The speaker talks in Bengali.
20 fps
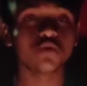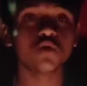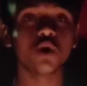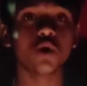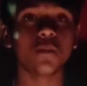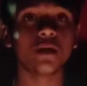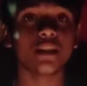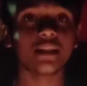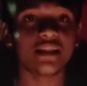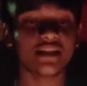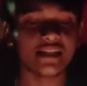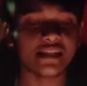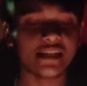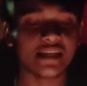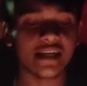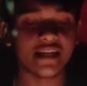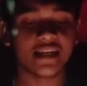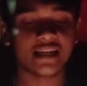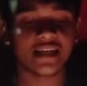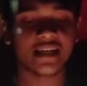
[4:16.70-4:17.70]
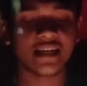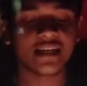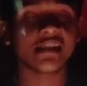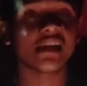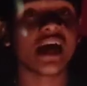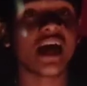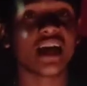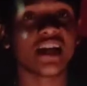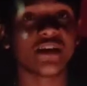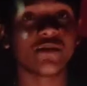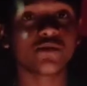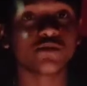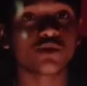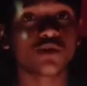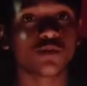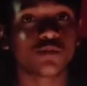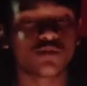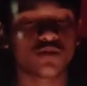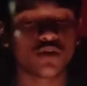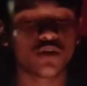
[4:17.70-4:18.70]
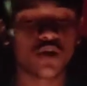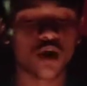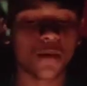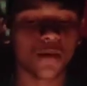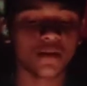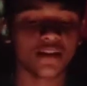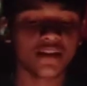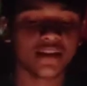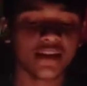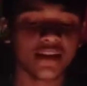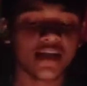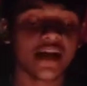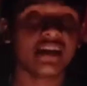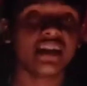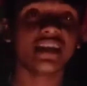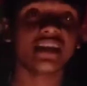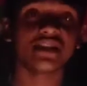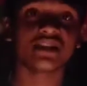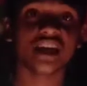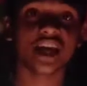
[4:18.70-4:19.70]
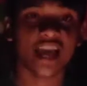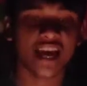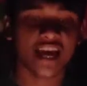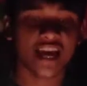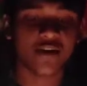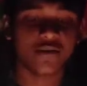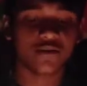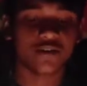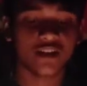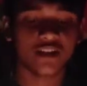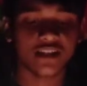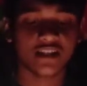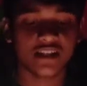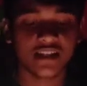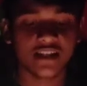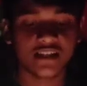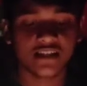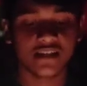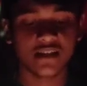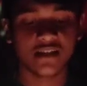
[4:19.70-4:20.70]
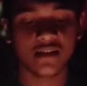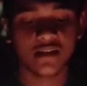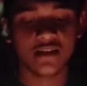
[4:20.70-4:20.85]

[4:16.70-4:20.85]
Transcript: তো আমরা এই তিনটে কার্ড ঠিক আছে আর ইউজ করবো তো আমাদের এখানে এসে এগারো ঠিক আছে গাইজ